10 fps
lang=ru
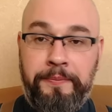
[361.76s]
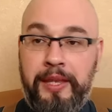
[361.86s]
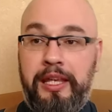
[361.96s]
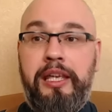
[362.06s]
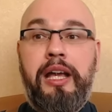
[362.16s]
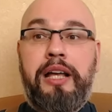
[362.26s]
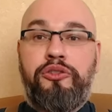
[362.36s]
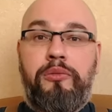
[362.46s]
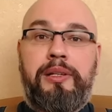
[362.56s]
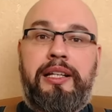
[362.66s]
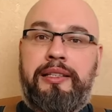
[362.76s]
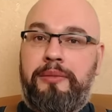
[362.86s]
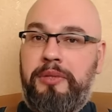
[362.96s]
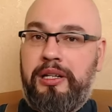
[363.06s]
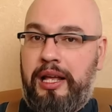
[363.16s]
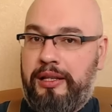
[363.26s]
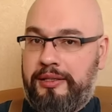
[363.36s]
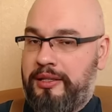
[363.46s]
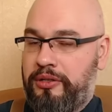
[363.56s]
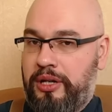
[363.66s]
И особенно там играло
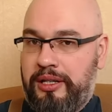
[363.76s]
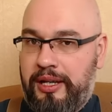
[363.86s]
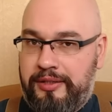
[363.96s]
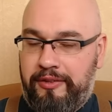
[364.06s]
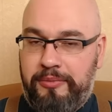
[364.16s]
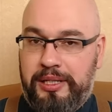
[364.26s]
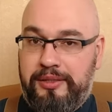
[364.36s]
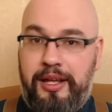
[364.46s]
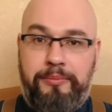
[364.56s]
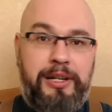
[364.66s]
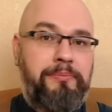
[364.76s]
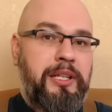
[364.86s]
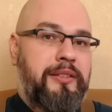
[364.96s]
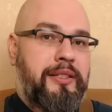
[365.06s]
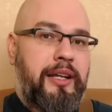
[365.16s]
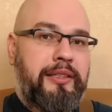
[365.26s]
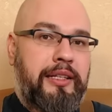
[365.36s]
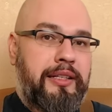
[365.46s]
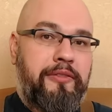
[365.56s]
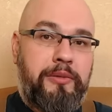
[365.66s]
значение совместная прописка,
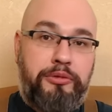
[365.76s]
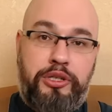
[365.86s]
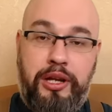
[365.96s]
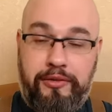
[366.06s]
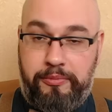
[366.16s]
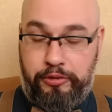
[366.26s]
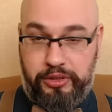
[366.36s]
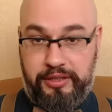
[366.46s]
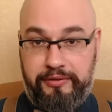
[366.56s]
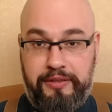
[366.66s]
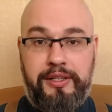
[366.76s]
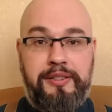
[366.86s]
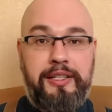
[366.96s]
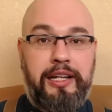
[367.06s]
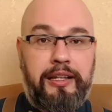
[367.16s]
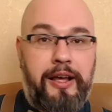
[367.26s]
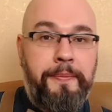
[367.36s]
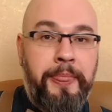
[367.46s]
тогда вообще вопросов не возникало.